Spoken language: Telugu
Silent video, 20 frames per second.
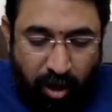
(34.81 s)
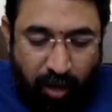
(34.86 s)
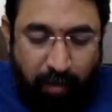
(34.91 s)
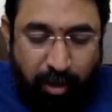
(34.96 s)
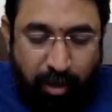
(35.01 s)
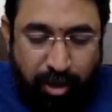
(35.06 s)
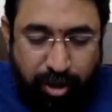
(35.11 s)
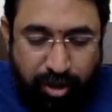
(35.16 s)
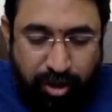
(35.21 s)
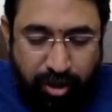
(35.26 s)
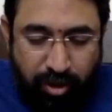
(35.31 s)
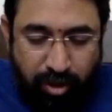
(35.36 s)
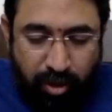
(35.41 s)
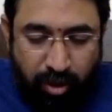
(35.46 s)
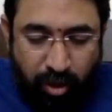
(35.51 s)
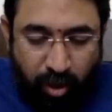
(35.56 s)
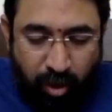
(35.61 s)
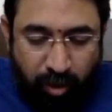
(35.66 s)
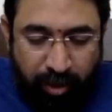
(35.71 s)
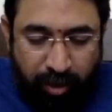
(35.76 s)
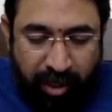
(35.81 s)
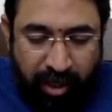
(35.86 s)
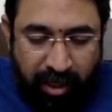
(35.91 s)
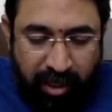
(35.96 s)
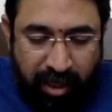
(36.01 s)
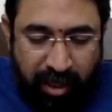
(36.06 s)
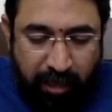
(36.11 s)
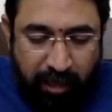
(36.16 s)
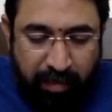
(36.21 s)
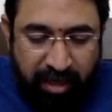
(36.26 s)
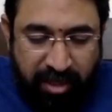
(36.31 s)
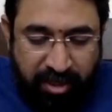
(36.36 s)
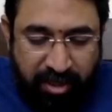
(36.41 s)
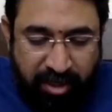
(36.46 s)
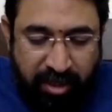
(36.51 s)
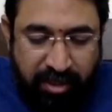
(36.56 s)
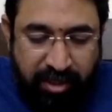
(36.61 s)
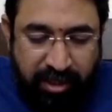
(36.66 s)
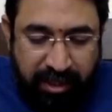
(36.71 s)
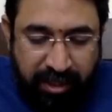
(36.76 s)
ఆల్మోస్ట్ ఓవరాల్ గా
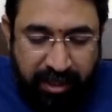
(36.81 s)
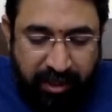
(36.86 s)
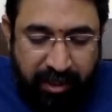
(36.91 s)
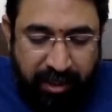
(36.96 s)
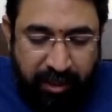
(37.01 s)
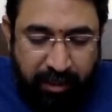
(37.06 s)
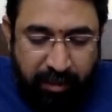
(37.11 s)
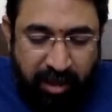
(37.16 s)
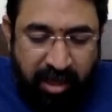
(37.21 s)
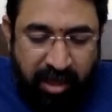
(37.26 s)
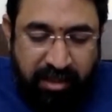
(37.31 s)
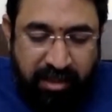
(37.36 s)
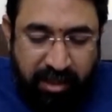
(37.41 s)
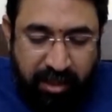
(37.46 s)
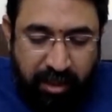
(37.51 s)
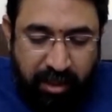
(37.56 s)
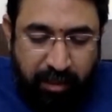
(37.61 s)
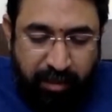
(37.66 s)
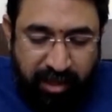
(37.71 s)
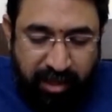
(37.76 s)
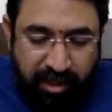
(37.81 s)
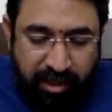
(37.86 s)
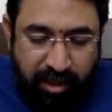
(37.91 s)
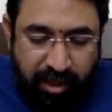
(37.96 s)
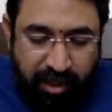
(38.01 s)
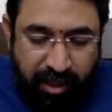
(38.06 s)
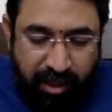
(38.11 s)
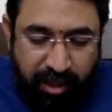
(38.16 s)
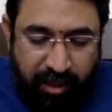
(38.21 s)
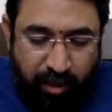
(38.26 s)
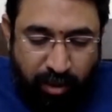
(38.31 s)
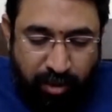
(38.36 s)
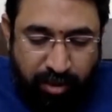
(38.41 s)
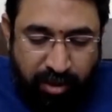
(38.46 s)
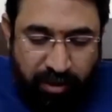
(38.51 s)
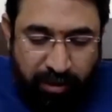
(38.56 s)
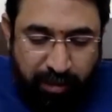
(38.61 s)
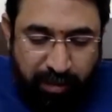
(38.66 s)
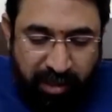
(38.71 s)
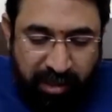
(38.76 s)
పర్సనల్ సెక్యూరిటీ మార్క్ జకర్బర్గ్
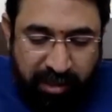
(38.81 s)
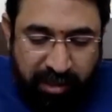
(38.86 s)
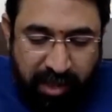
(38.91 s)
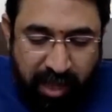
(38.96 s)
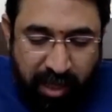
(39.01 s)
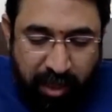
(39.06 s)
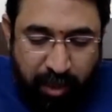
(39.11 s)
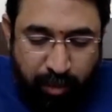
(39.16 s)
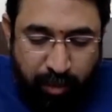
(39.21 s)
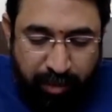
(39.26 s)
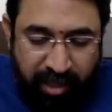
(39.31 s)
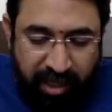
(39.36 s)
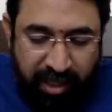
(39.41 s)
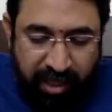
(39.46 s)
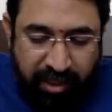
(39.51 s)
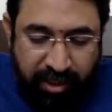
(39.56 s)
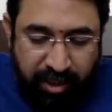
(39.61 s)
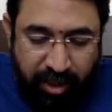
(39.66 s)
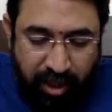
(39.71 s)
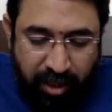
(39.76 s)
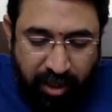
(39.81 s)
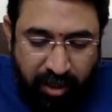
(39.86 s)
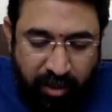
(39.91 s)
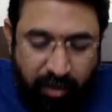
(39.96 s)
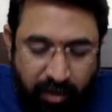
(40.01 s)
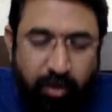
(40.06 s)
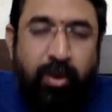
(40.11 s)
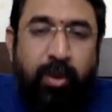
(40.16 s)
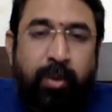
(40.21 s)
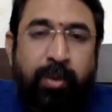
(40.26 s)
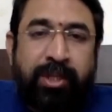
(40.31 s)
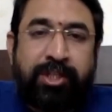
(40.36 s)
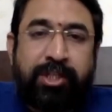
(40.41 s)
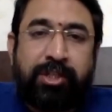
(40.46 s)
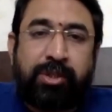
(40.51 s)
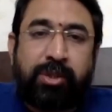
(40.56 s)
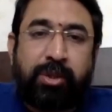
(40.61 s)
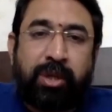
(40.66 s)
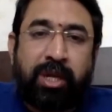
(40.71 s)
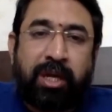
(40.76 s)
కోసం పద్నాలుగు మిలియన్ డాలర్లు
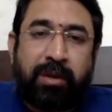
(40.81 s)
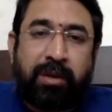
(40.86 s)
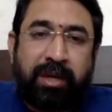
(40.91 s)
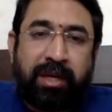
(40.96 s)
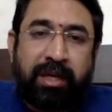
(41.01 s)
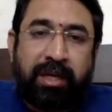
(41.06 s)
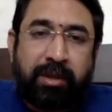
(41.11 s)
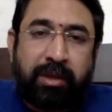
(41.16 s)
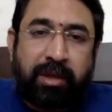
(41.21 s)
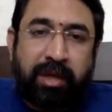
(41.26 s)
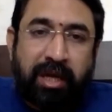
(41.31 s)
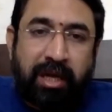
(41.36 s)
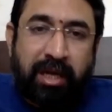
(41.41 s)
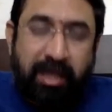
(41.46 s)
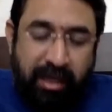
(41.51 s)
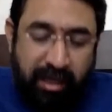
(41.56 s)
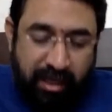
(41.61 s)
వెచ్చిస్తున్నారు అనేది ఒక